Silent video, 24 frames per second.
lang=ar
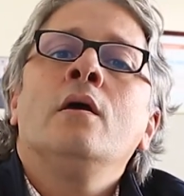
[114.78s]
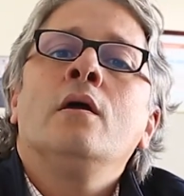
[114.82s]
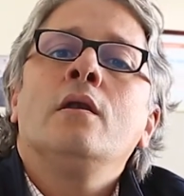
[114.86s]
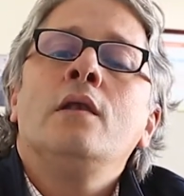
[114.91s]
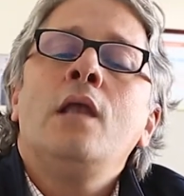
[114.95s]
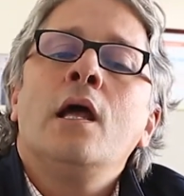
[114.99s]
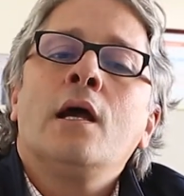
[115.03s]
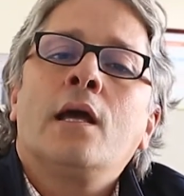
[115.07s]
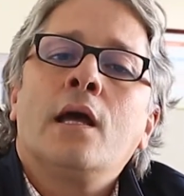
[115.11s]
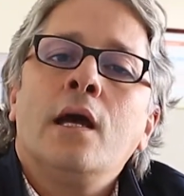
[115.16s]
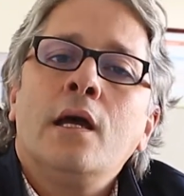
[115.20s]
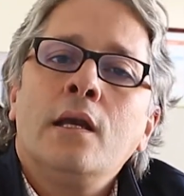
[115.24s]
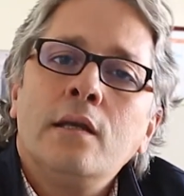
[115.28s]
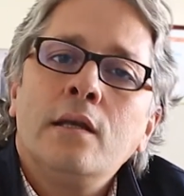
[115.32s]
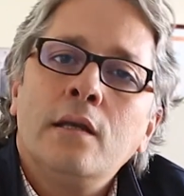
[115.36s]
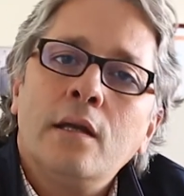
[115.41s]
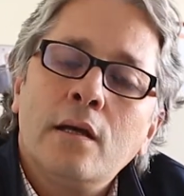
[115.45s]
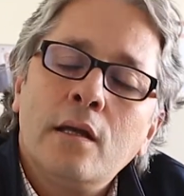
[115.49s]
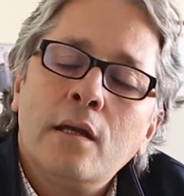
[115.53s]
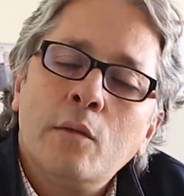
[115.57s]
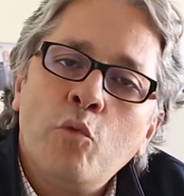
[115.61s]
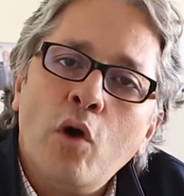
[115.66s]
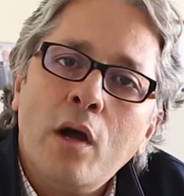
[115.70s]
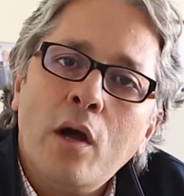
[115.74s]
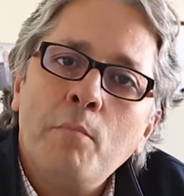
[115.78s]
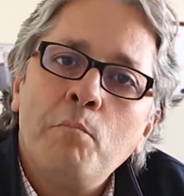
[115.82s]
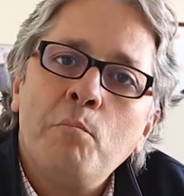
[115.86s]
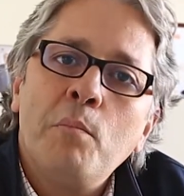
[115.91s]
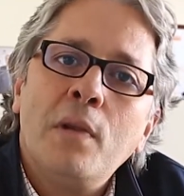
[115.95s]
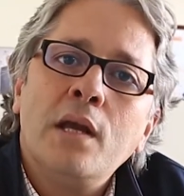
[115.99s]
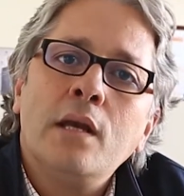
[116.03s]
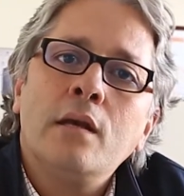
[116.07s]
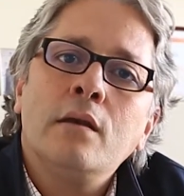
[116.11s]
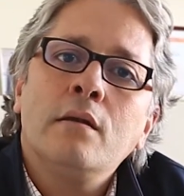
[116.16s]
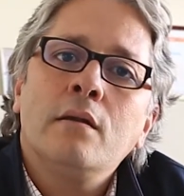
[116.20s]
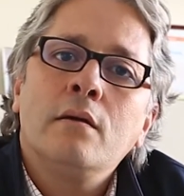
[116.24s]
لا كان
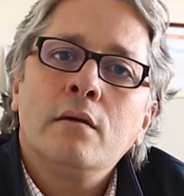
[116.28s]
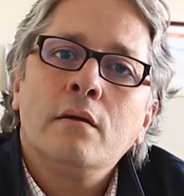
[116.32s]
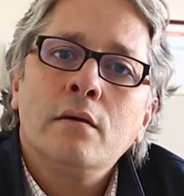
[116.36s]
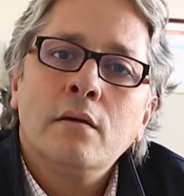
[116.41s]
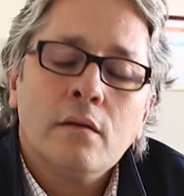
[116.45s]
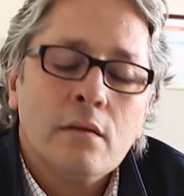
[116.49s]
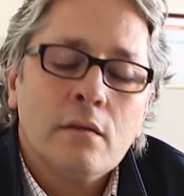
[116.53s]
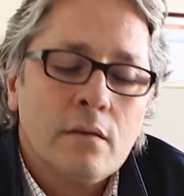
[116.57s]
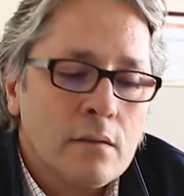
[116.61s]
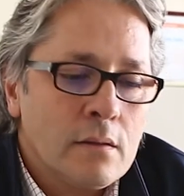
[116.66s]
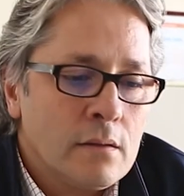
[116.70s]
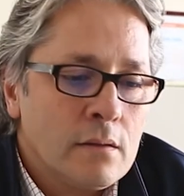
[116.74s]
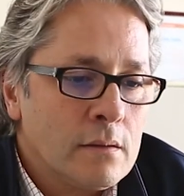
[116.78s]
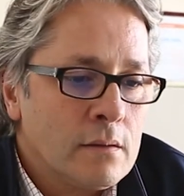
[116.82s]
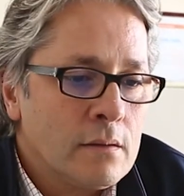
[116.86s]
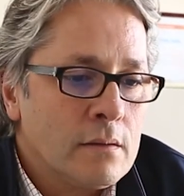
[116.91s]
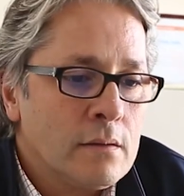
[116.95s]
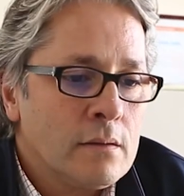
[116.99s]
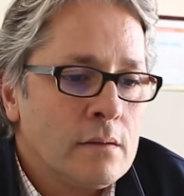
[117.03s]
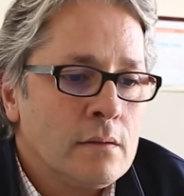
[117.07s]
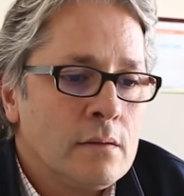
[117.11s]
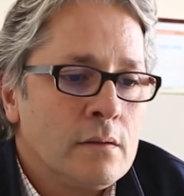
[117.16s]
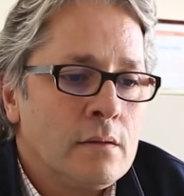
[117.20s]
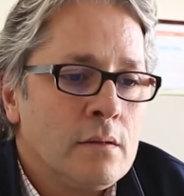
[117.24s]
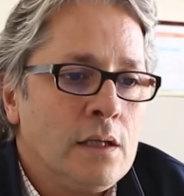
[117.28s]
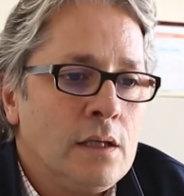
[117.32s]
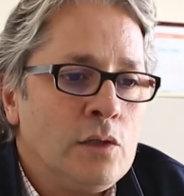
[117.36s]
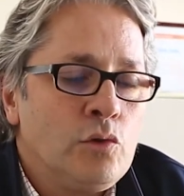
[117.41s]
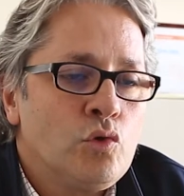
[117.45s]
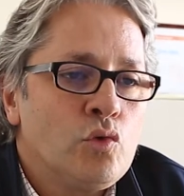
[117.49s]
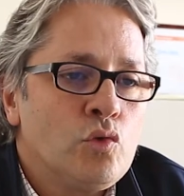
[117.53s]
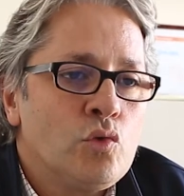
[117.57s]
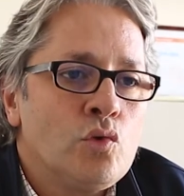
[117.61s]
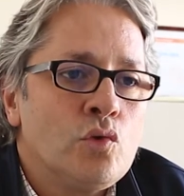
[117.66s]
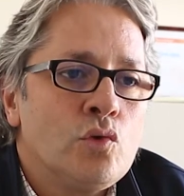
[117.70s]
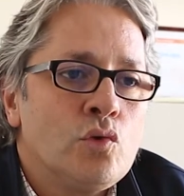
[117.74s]
المؤمن آه،
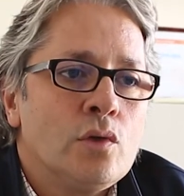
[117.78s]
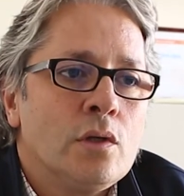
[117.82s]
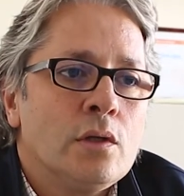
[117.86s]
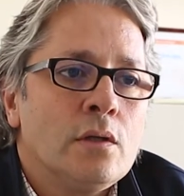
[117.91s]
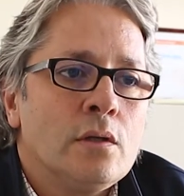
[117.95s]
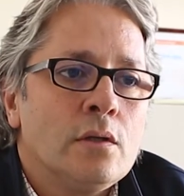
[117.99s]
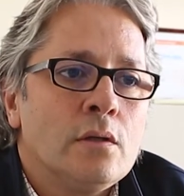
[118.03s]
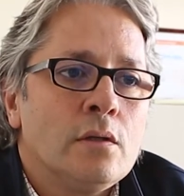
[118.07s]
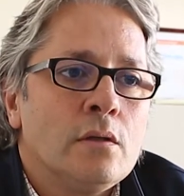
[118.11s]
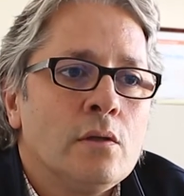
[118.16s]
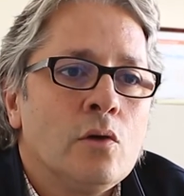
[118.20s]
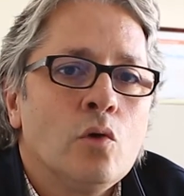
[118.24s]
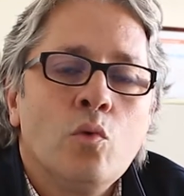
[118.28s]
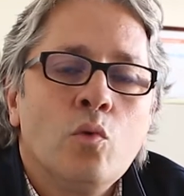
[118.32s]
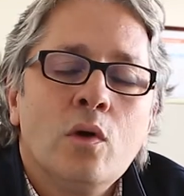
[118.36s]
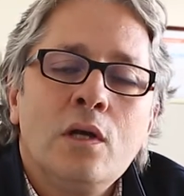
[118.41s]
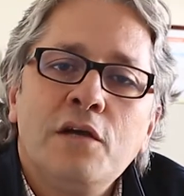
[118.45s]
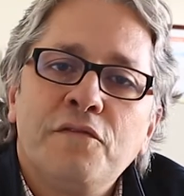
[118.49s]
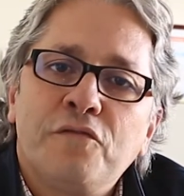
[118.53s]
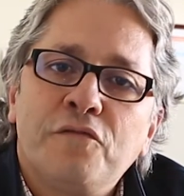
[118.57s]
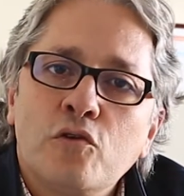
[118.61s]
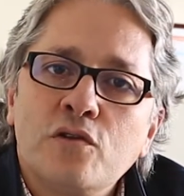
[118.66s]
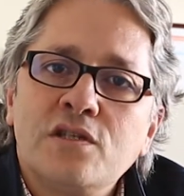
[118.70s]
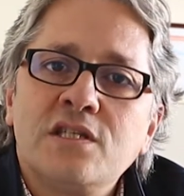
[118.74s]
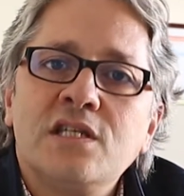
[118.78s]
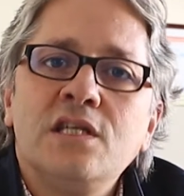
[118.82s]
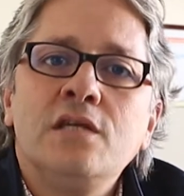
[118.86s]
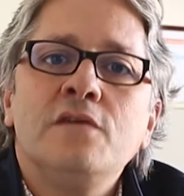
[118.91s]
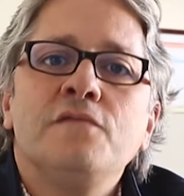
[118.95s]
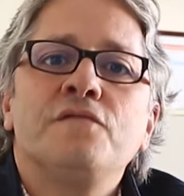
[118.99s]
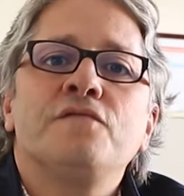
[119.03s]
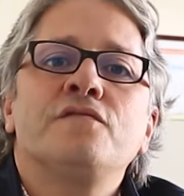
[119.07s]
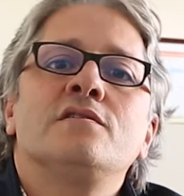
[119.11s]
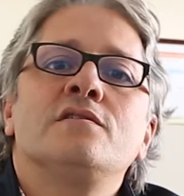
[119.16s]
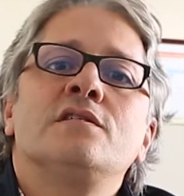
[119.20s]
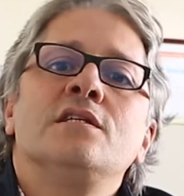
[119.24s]
عنده آه، هو اللي
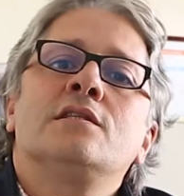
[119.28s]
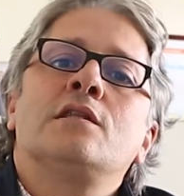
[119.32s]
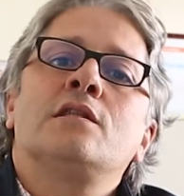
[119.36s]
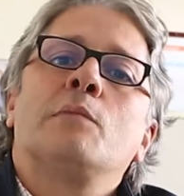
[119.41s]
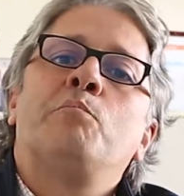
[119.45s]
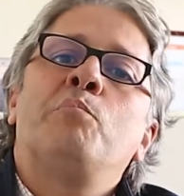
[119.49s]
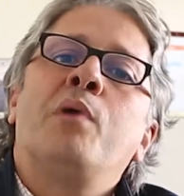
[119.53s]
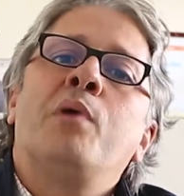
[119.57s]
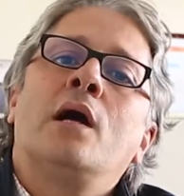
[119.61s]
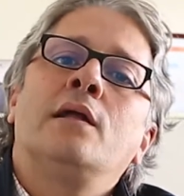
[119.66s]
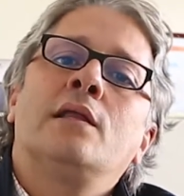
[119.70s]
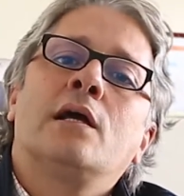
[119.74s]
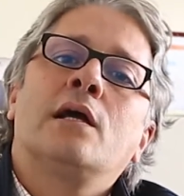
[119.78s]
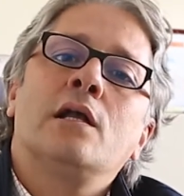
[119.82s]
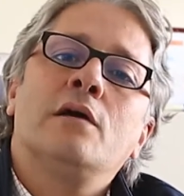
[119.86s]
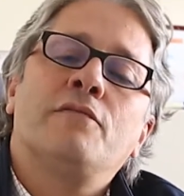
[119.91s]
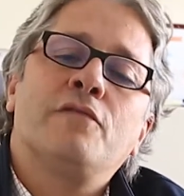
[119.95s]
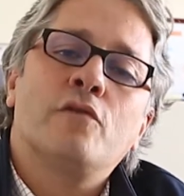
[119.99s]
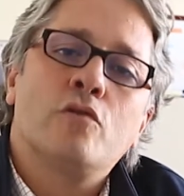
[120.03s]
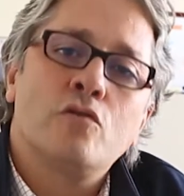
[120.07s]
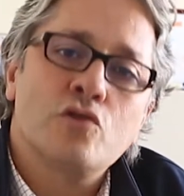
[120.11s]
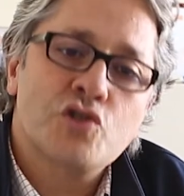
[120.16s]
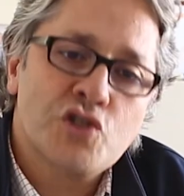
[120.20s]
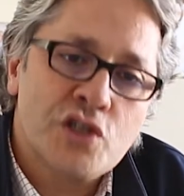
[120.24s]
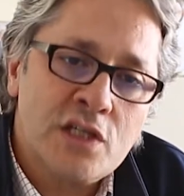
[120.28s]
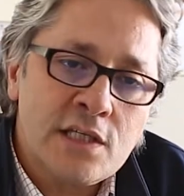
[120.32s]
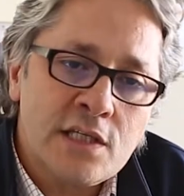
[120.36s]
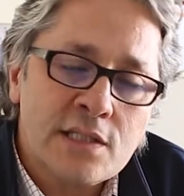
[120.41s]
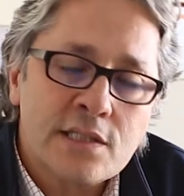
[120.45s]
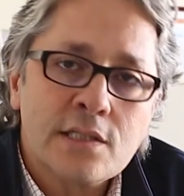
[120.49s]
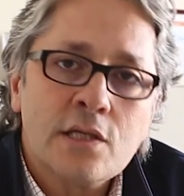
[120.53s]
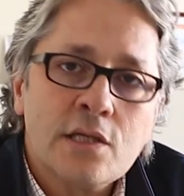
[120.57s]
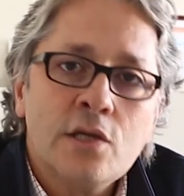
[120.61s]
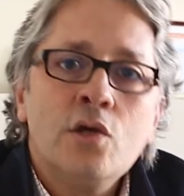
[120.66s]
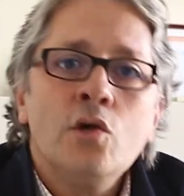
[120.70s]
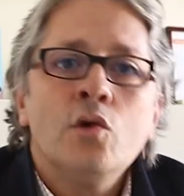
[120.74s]
فوتيف تيطبق هذاك لا
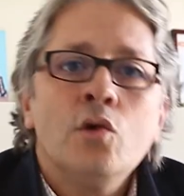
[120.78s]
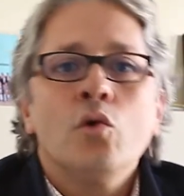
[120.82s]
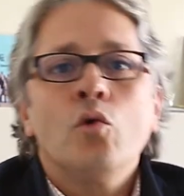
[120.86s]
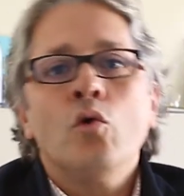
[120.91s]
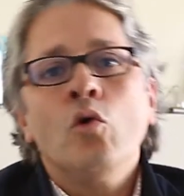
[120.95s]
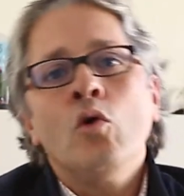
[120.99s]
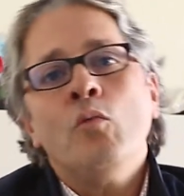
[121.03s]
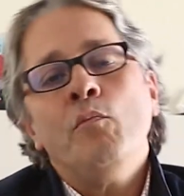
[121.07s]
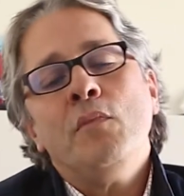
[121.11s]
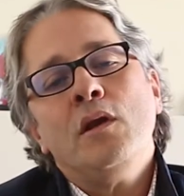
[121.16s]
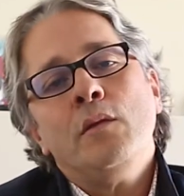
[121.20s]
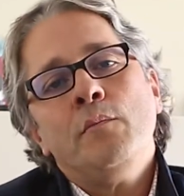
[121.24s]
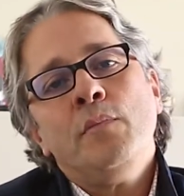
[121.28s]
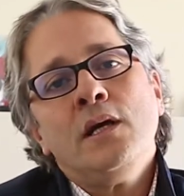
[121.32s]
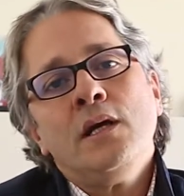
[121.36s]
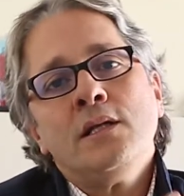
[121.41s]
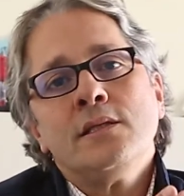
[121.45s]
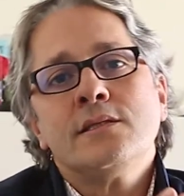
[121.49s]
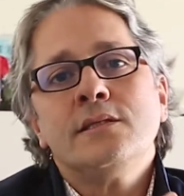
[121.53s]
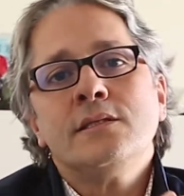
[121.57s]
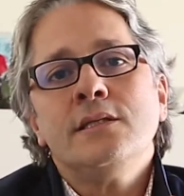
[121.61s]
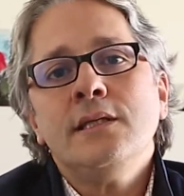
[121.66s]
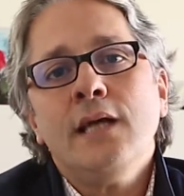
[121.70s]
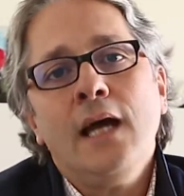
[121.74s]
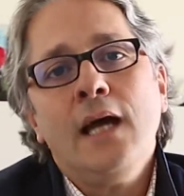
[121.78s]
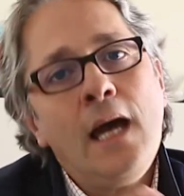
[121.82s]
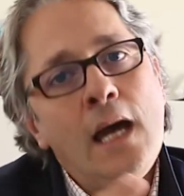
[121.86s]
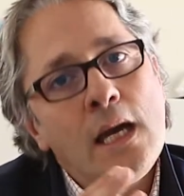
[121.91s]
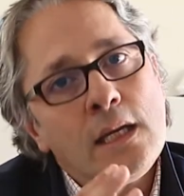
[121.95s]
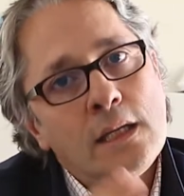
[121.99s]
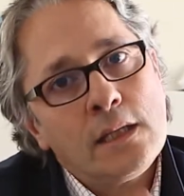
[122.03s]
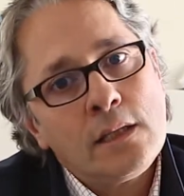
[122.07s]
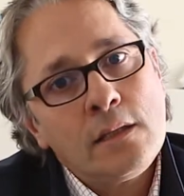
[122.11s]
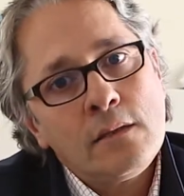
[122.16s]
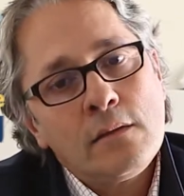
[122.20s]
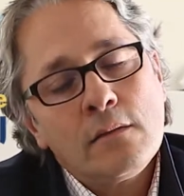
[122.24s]
فرانشيز ومن بعد
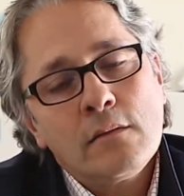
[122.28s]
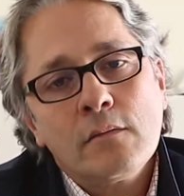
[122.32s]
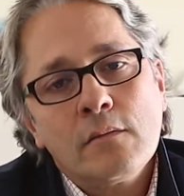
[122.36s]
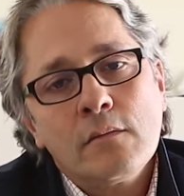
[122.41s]
تيعاين